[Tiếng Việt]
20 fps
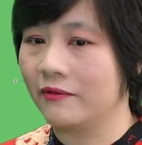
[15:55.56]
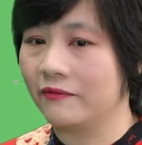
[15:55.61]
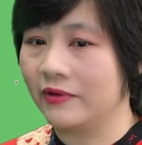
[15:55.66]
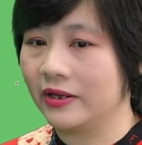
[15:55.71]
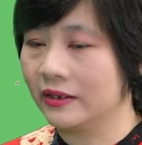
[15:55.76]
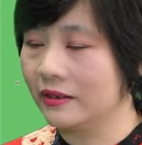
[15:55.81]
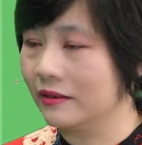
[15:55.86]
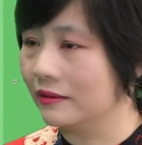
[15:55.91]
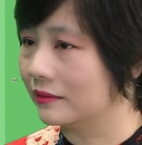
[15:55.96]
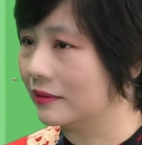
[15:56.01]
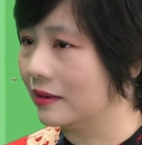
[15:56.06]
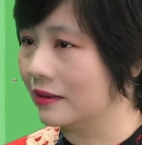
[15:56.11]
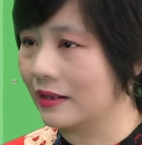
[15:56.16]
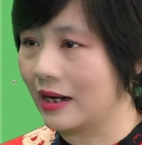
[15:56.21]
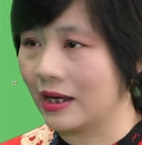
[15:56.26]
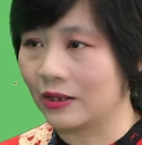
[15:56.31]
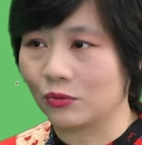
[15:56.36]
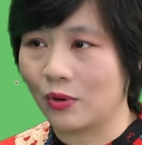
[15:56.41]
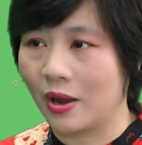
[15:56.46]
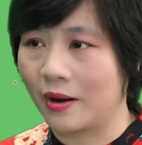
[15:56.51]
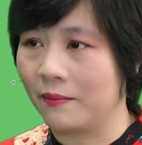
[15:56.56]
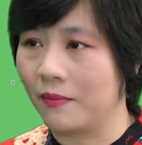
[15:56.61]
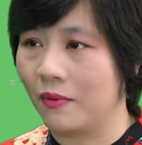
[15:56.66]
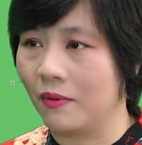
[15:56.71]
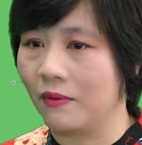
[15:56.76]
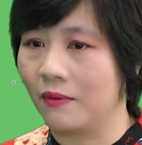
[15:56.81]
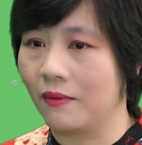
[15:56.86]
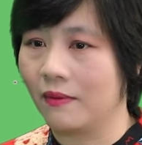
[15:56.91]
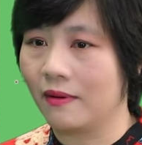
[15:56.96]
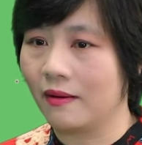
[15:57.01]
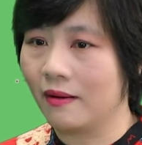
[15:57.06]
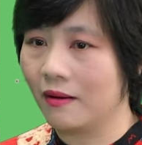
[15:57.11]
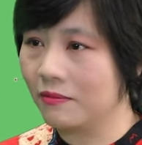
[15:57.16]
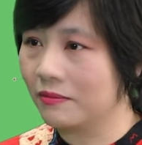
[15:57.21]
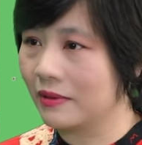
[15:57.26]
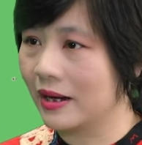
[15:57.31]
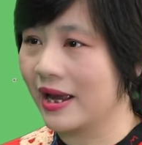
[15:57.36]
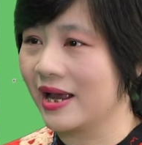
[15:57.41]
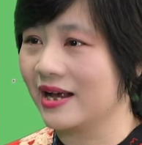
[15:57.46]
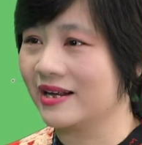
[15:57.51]
vẫn thưởng thức lại toàn bộ
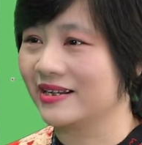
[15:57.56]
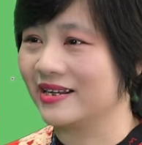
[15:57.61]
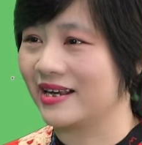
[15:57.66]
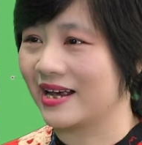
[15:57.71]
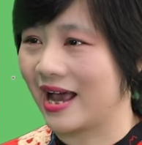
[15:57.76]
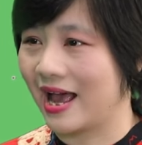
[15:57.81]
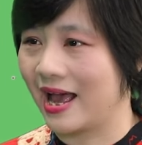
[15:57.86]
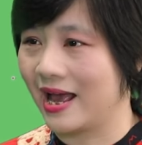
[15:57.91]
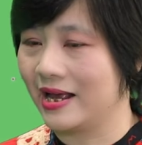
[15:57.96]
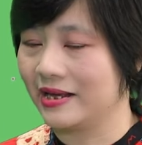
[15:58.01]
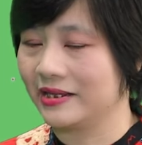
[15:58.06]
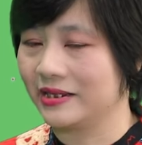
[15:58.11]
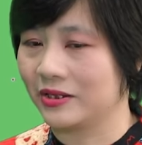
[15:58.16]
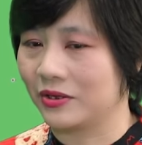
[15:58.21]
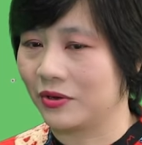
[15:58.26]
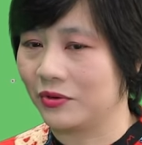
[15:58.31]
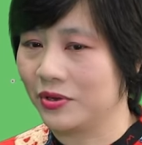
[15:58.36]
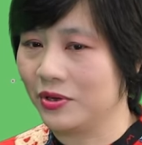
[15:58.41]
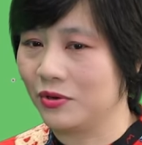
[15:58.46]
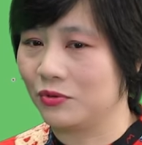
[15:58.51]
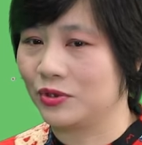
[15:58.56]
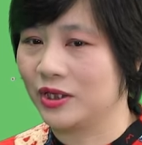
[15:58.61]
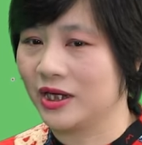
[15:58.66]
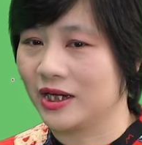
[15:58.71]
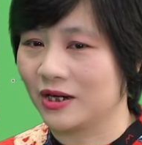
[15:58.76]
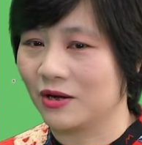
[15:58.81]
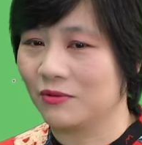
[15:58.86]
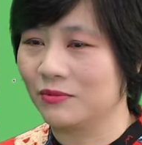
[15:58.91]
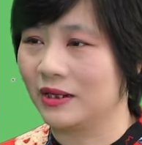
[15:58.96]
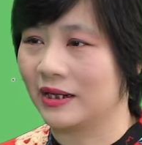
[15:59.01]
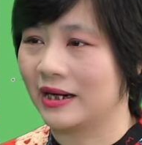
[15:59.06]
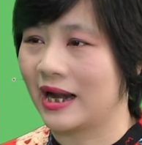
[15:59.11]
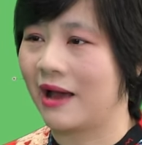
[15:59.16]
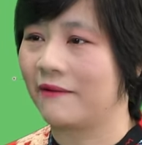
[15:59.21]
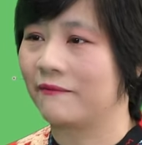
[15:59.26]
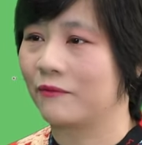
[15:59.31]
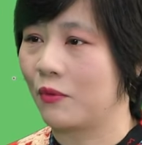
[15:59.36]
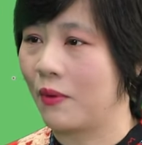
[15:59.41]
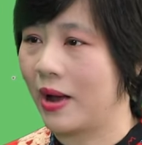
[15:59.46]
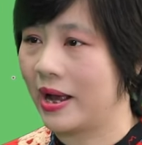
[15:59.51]
không kiêng gì cả chỉ có ừ. điều chỉnh không được
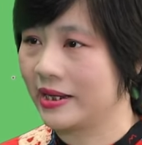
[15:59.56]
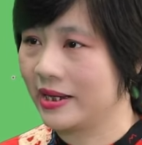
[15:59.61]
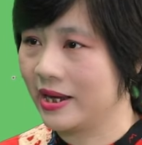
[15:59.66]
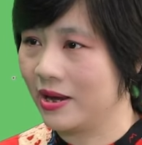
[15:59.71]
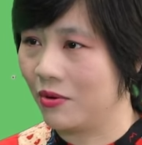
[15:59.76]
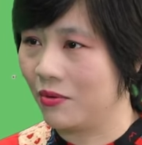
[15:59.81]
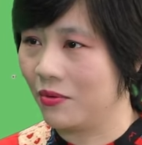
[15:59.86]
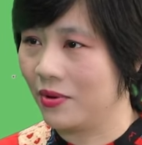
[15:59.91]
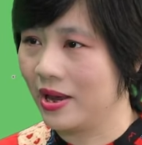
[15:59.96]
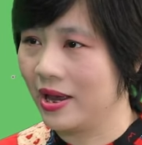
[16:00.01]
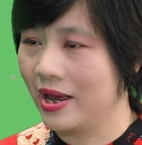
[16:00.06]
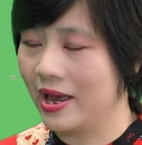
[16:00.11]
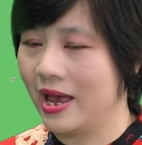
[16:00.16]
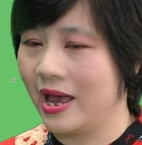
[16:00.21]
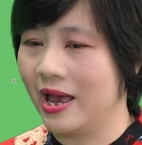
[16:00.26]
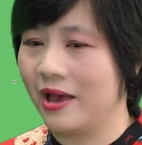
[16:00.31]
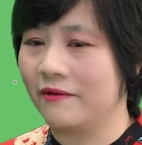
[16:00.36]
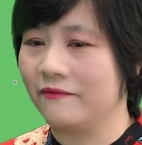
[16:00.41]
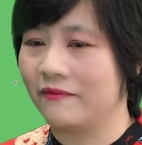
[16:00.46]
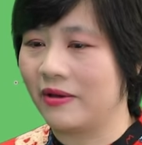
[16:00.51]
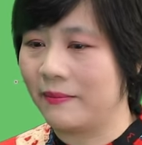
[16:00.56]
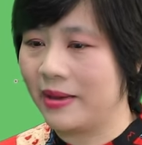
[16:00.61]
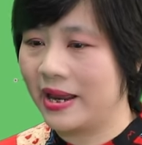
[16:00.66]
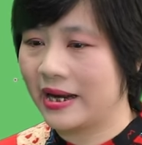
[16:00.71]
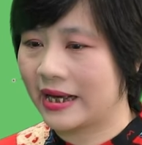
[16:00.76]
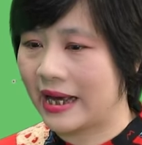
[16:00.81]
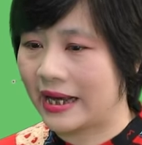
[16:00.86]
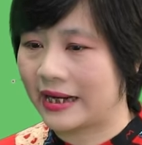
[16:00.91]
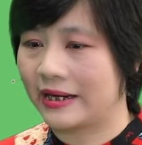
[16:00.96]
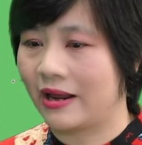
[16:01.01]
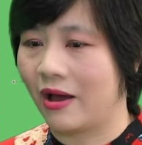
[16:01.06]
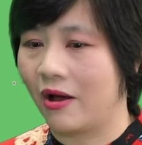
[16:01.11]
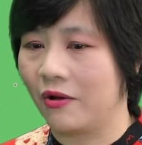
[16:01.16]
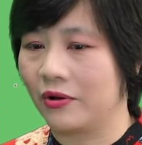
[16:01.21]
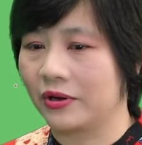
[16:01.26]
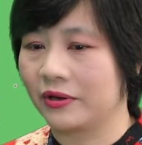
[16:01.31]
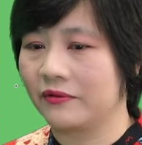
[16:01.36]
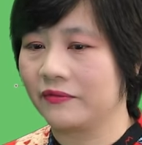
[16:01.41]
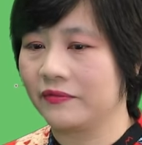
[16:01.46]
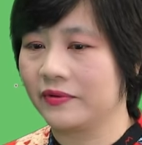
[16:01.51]
nạp quá nhiều và bên cạnh
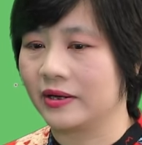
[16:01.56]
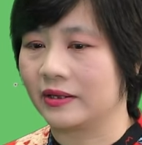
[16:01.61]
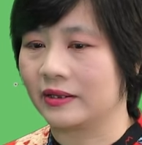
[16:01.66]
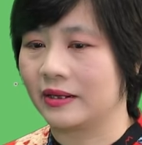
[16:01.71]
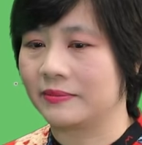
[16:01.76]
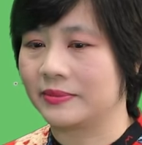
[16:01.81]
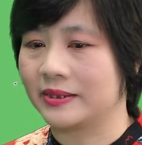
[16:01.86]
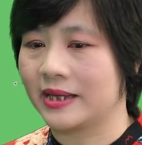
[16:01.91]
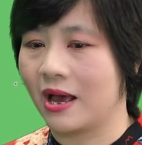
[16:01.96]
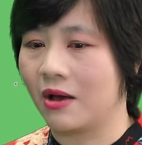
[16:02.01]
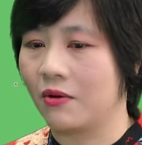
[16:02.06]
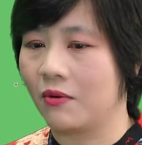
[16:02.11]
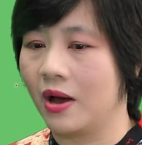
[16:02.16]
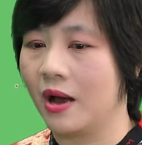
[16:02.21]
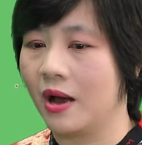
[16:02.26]
đó cái việc làm sao